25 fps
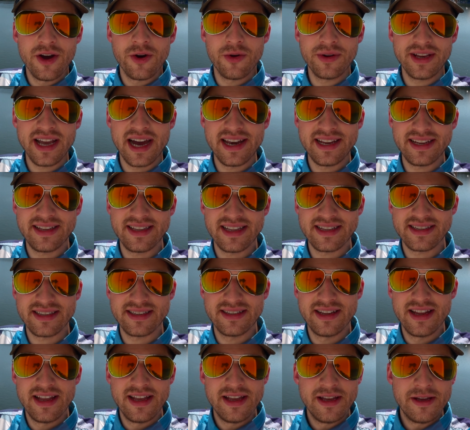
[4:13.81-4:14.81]
und gar nicht
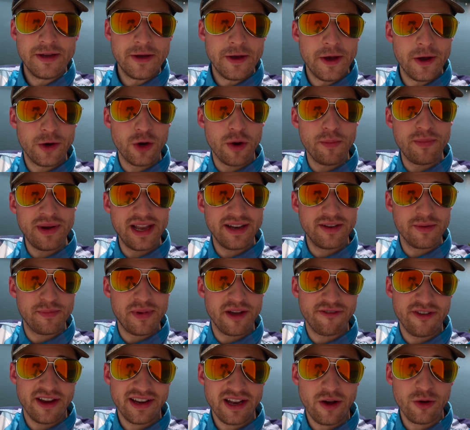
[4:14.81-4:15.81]
das äh, komplett
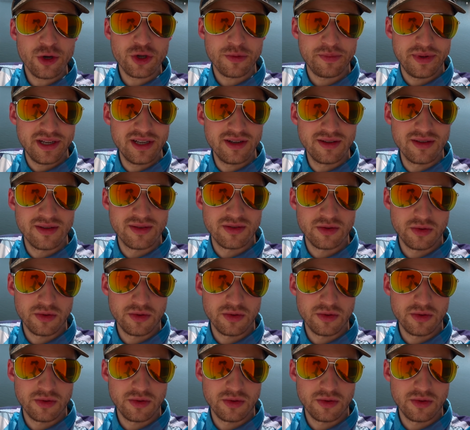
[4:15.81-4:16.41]
perfekt ausspielt.